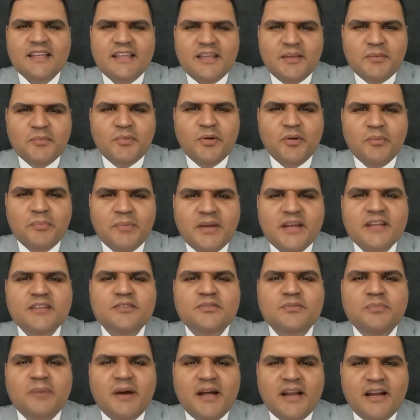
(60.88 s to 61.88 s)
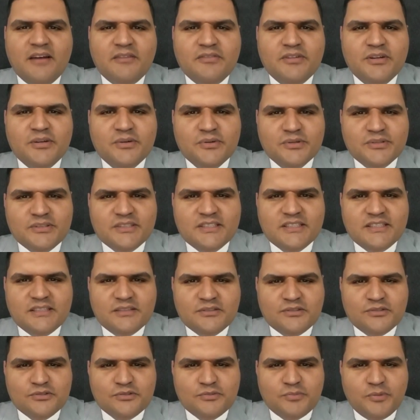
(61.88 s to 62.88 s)
Que momento maravilhoso que
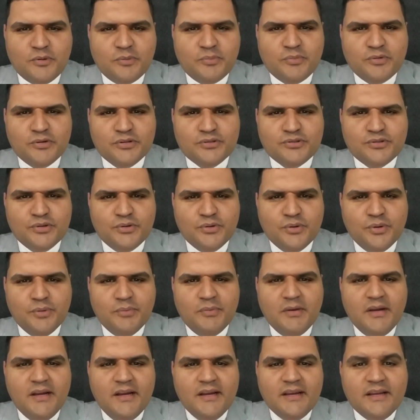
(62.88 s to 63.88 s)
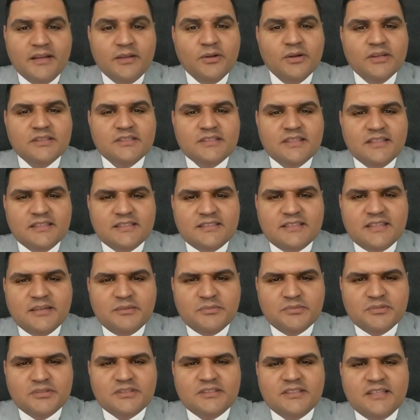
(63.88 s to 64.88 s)
Deus nos proporcionou. E nós
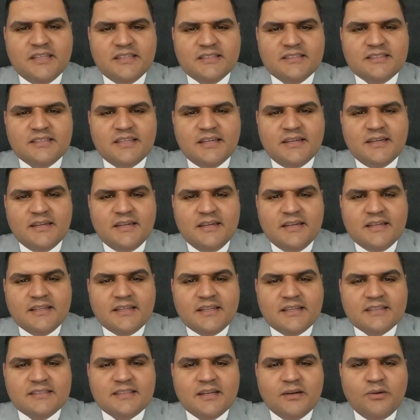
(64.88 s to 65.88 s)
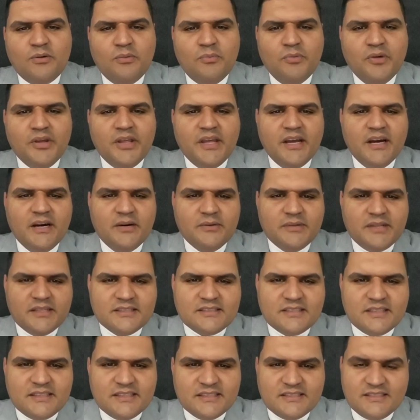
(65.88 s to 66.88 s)
crescemos nessa, nessa comunhão,
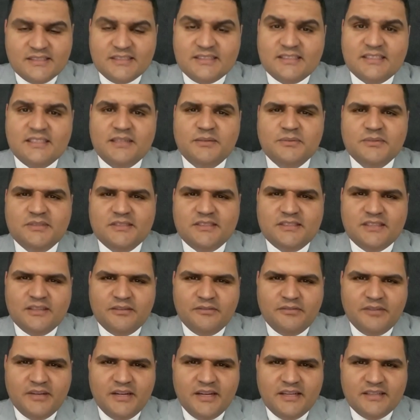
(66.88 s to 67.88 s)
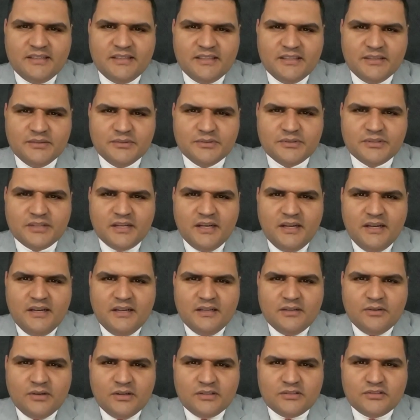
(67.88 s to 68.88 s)
nessa decisão de servir a Deus.
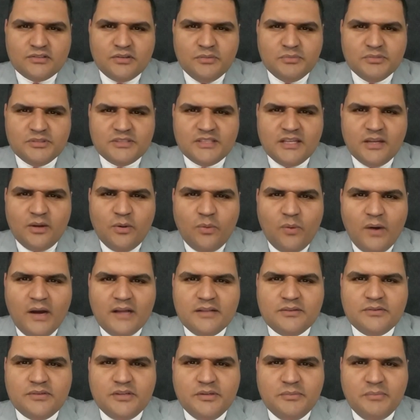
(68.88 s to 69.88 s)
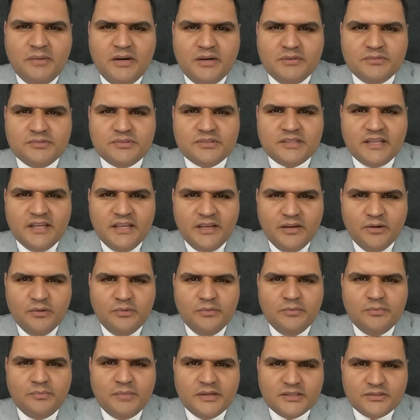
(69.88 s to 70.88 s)
Nós somos em quatro irmãos:
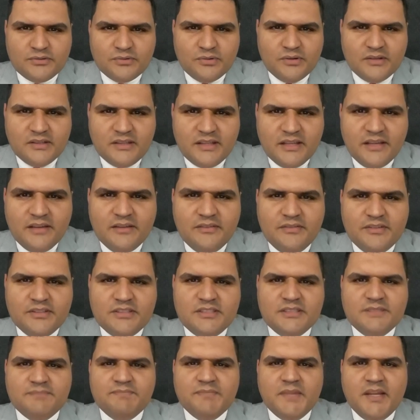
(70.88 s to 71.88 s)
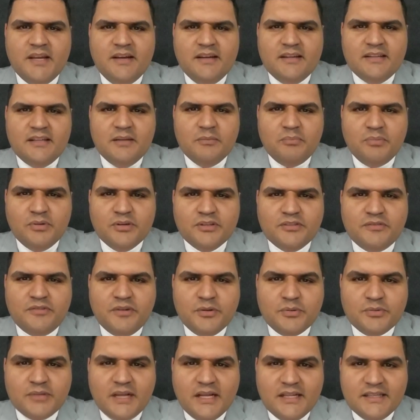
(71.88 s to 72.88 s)
eu, pastor David, depois
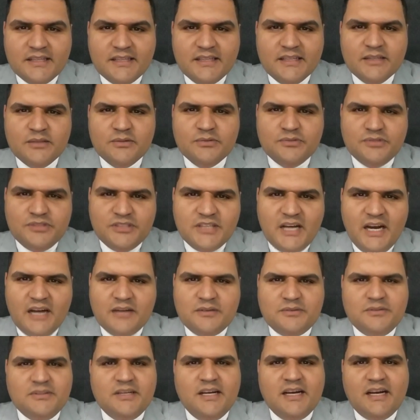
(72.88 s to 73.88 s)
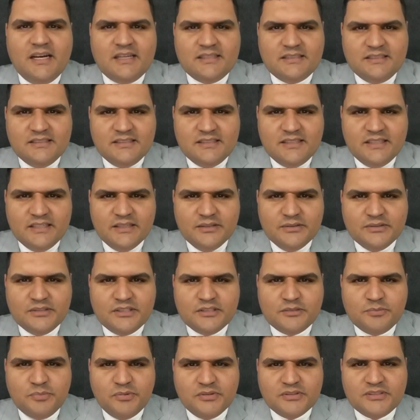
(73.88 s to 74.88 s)
vem o Danilo, diácono da Casa de Deus,
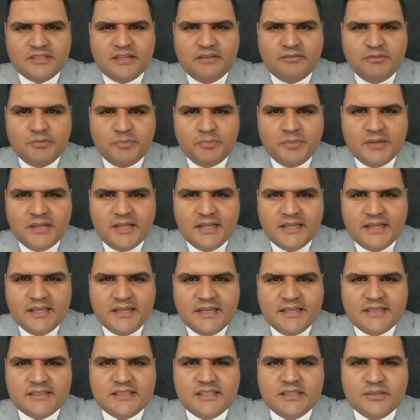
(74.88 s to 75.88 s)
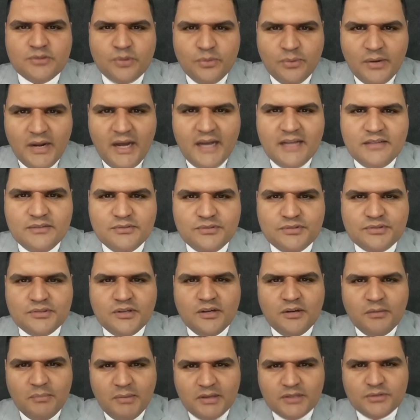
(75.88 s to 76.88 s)
responsável pela igreja em Dourados,
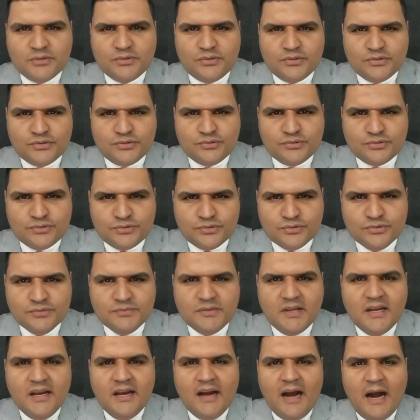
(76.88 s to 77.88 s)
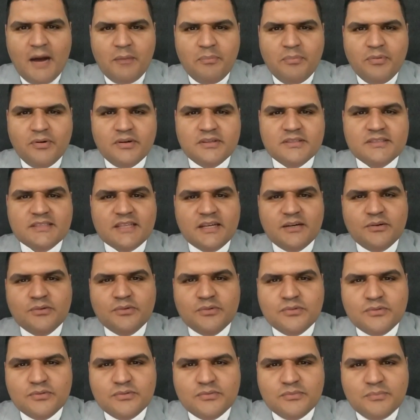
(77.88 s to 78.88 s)
Mato Grosso do Sul. Após é
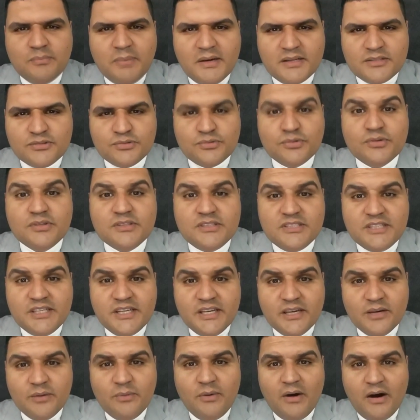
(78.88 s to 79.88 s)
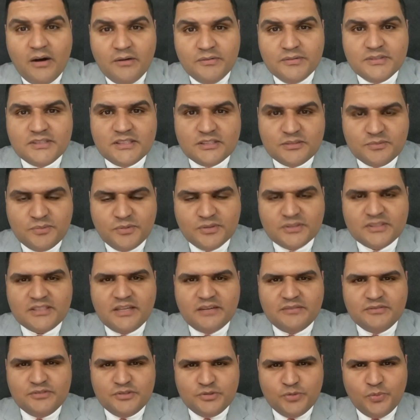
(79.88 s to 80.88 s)
o pastor Diego Alves,
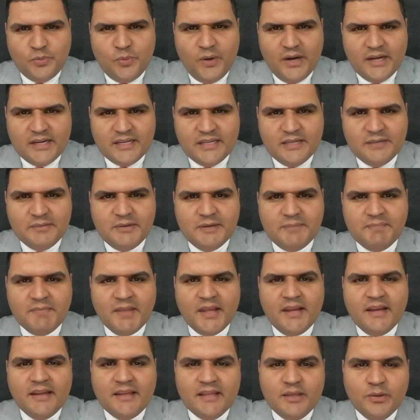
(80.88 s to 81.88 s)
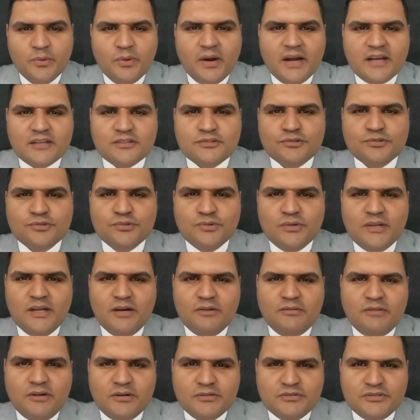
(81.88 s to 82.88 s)
responsável de Umuarama, e o caçula é
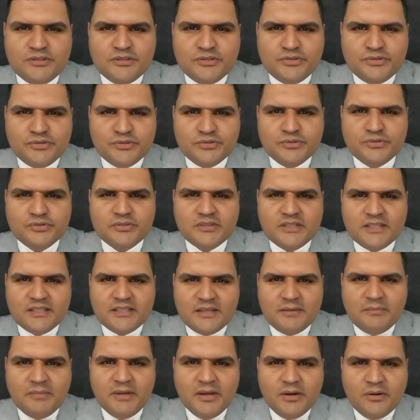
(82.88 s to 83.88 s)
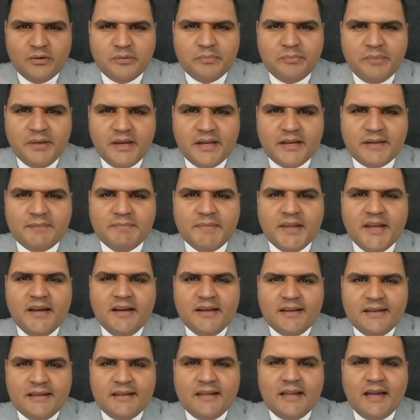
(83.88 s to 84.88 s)
o Valdir Júnior, que também coopera
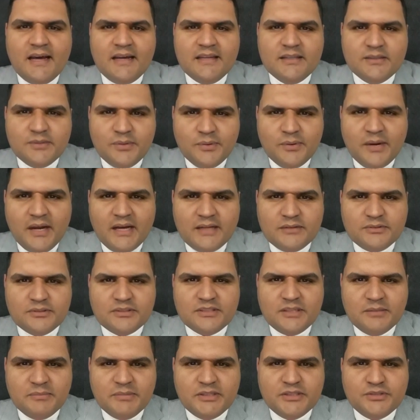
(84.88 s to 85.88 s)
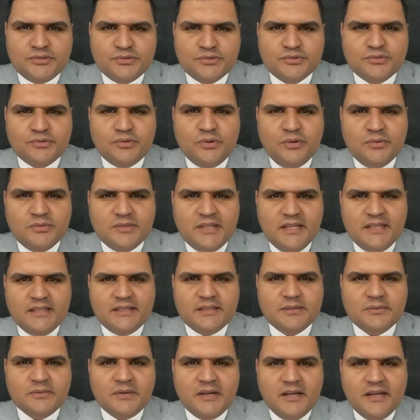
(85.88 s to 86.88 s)
lá em Dourados, também junto com o
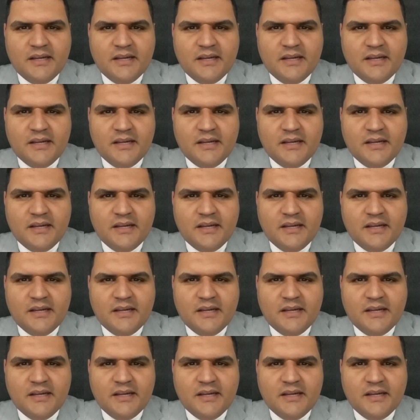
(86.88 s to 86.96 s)
Danilo.